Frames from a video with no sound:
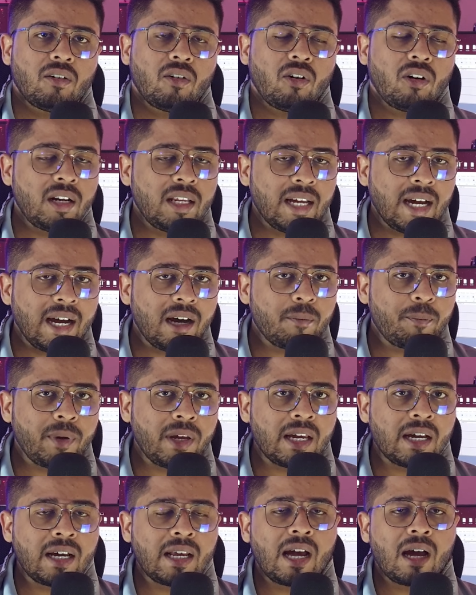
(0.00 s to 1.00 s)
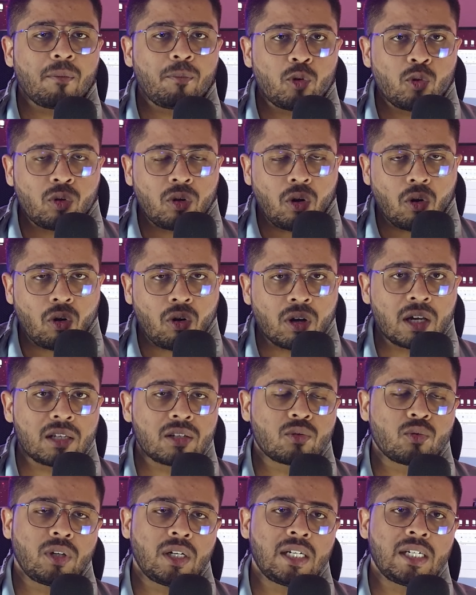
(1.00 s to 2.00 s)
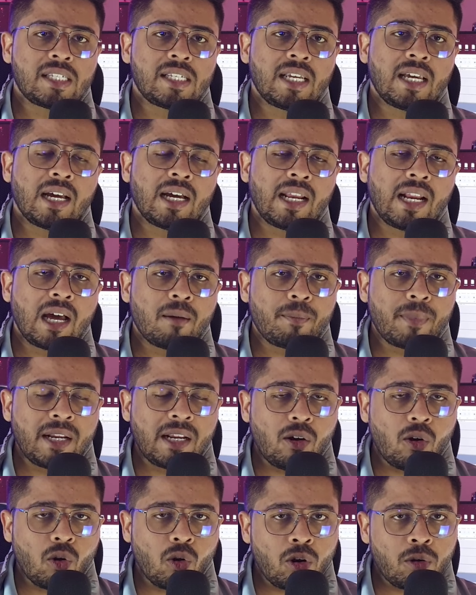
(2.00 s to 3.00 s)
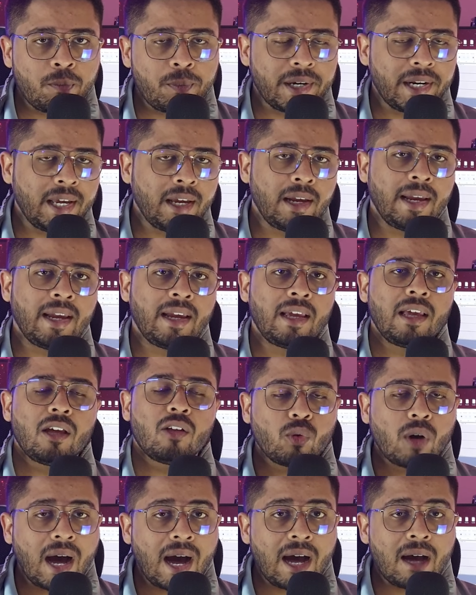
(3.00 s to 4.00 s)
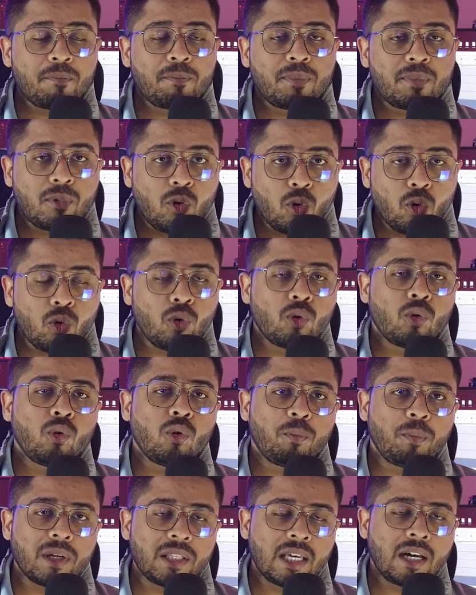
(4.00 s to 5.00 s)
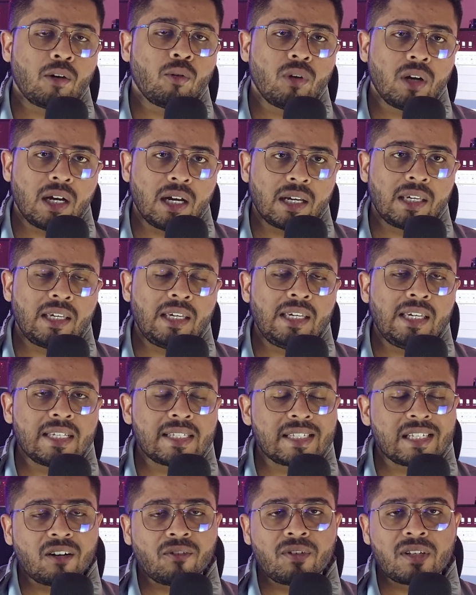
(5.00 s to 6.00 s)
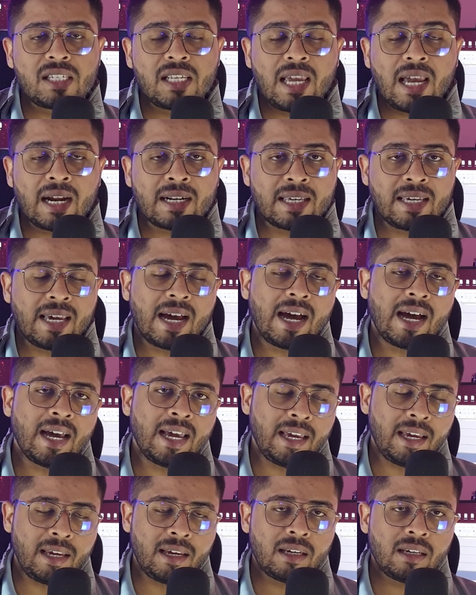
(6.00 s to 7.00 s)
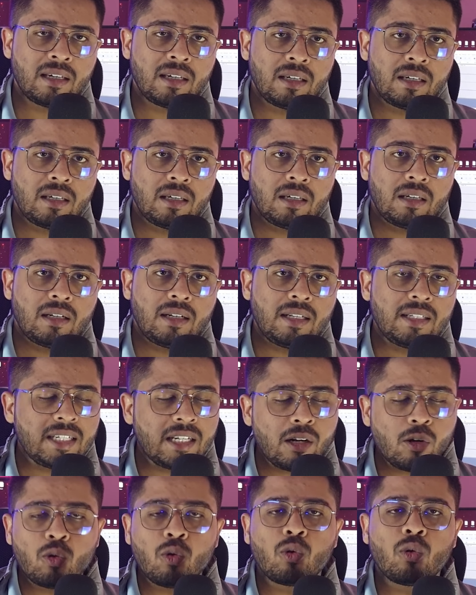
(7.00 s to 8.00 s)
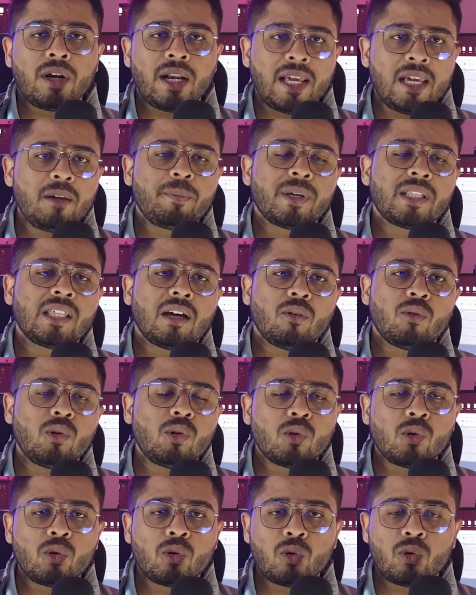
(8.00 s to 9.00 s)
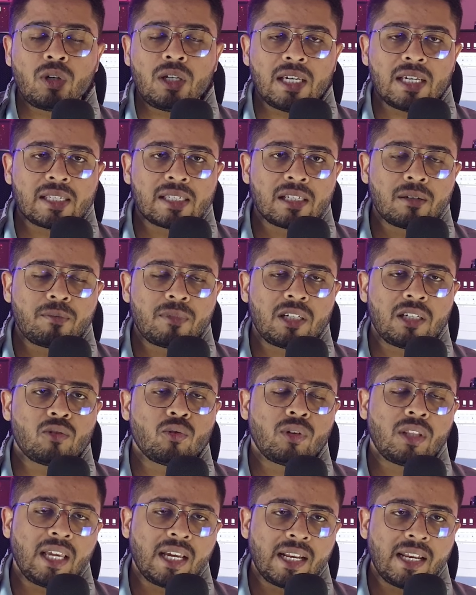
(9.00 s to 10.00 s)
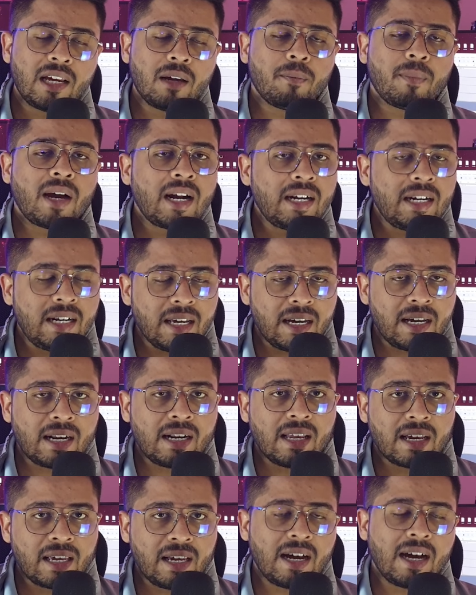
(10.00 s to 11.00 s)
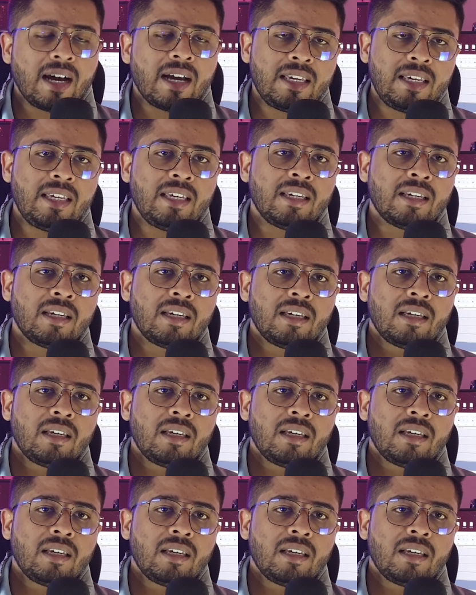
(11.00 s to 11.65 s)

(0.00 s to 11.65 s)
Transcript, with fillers: और यहाँ पे अगर आप लोग लॉ के स्टूडेंट्स हैं अगर आपने लॉ पढ़े हैं तो आप लोगों को पता होगा कि ये सर्विसी एक्ट क्या है जिन लोगों को नहीं पता उन लोगों को ये सब चीज़ों देखने के बाद डर लगेगा ही